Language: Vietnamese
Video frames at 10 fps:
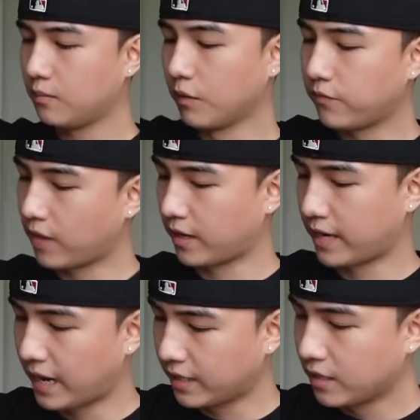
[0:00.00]
buffer này
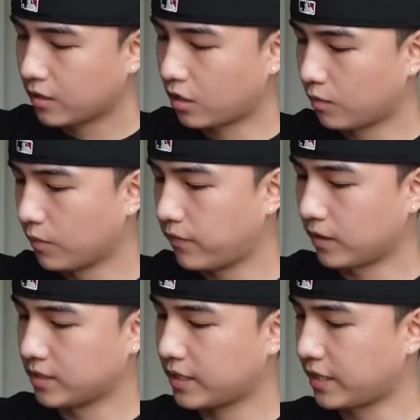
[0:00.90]
đây con
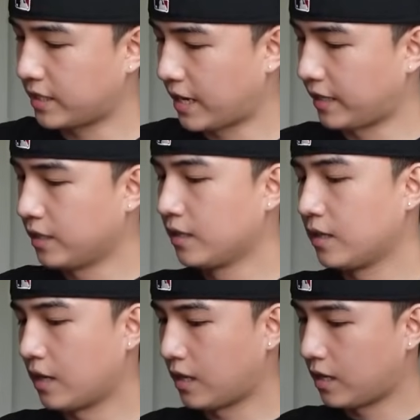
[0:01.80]
buffer jacket này
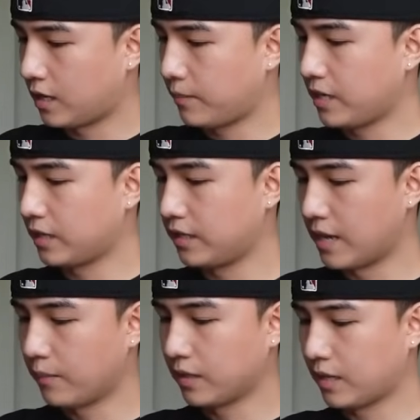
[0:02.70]
à, bây giờ thì
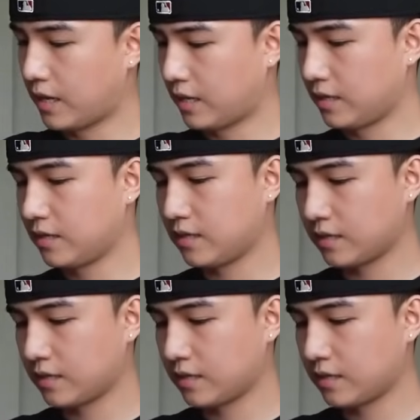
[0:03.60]
để mình uh,